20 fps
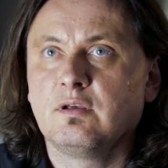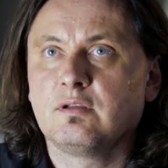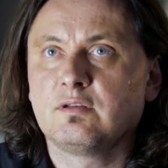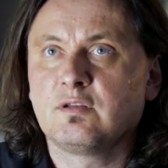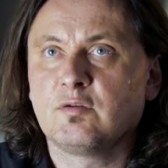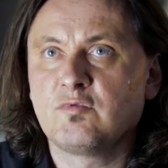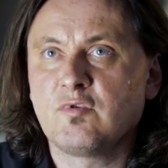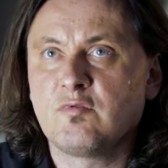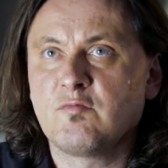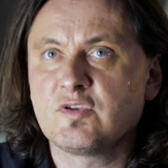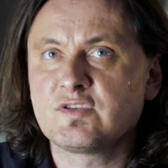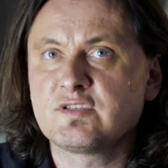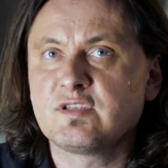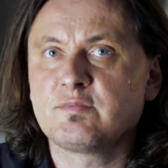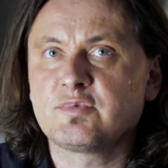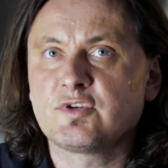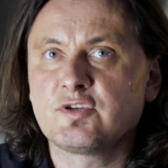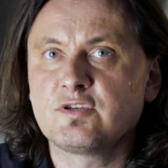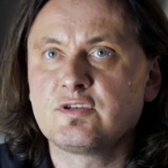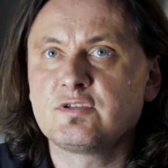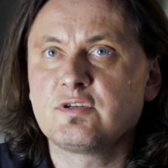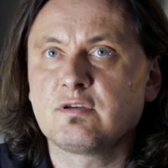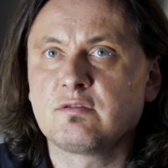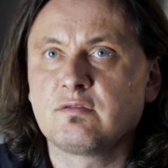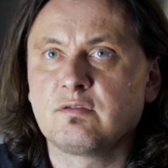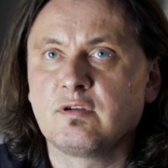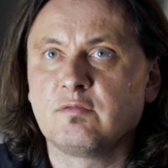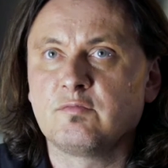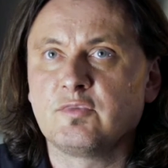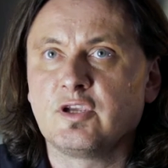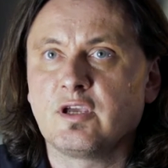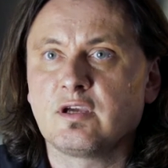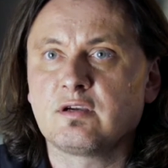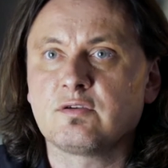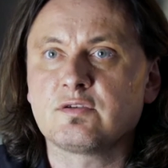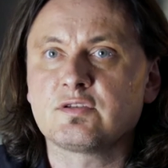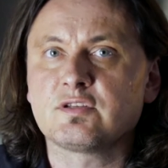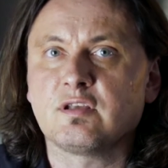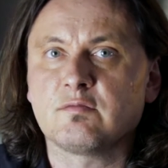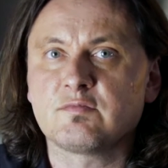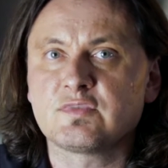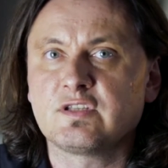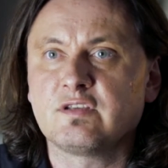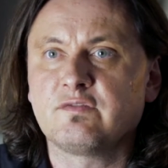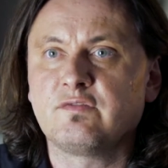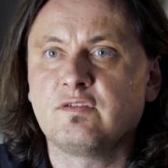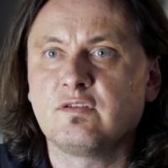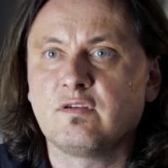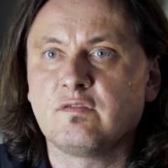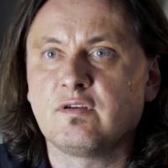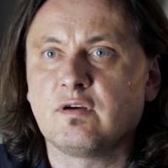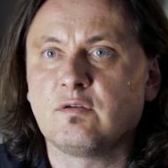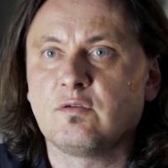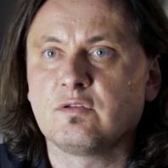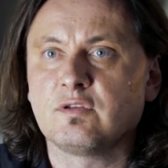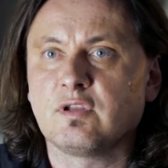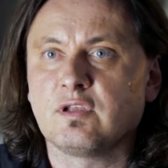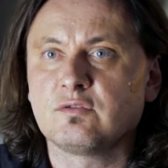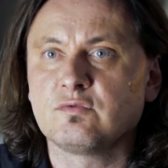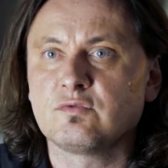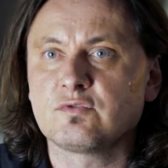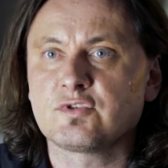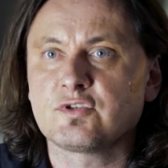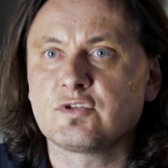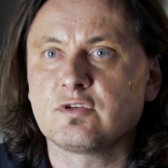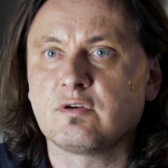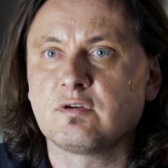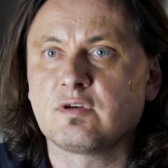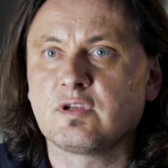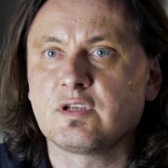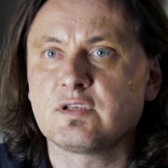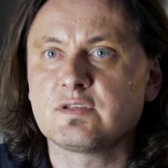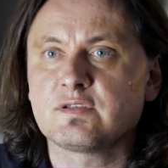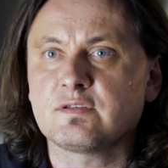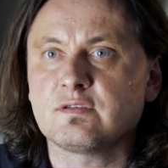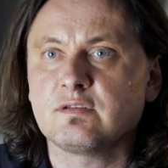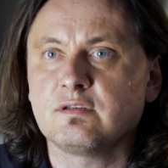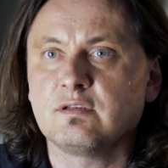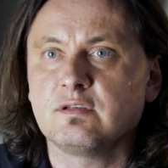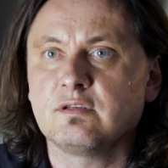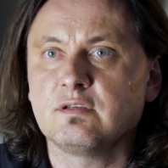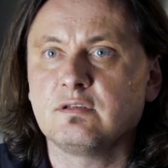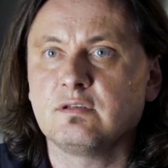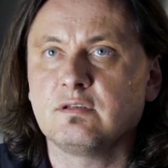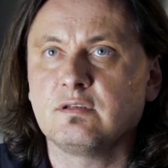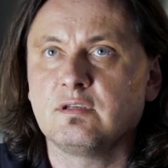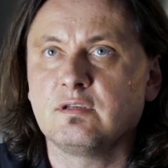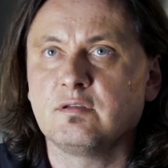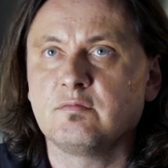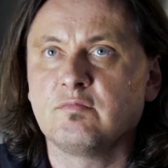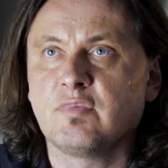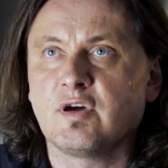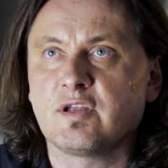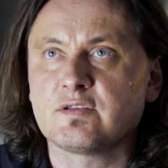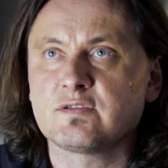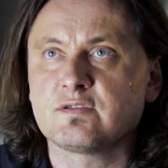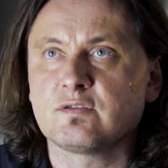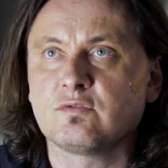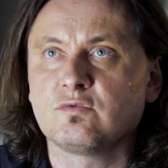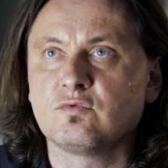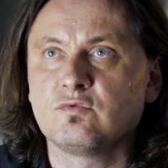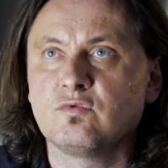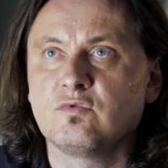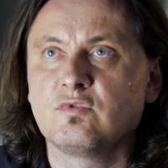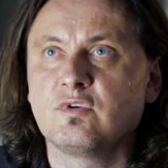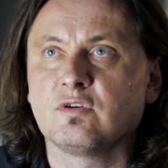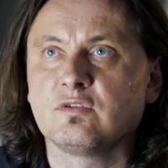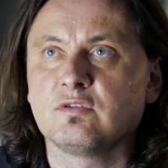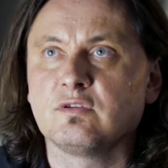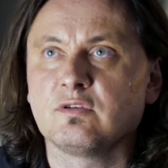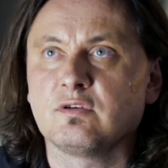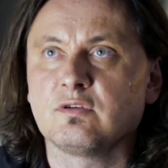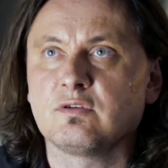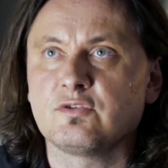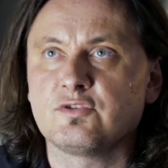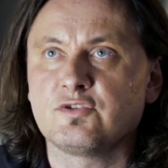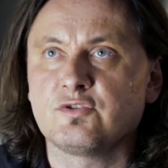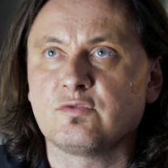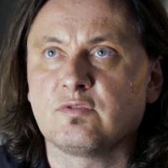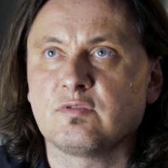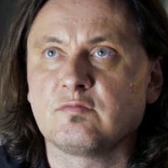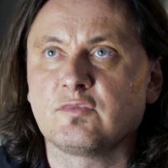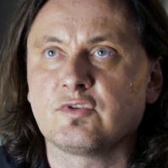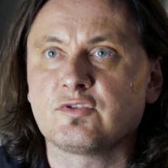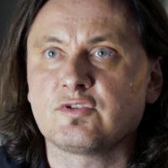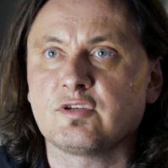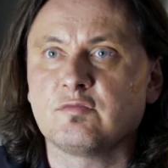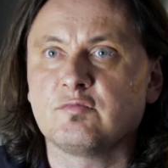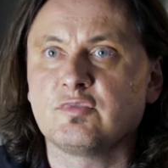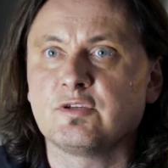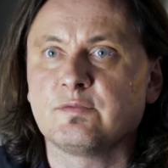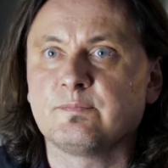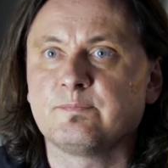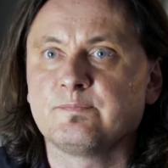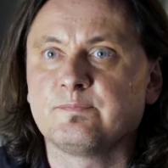to było mocne przeżycie, które mnie jakoś tam zdefiniowało na dłuższy okres i, i bardzo długo dochodziłem do siebie.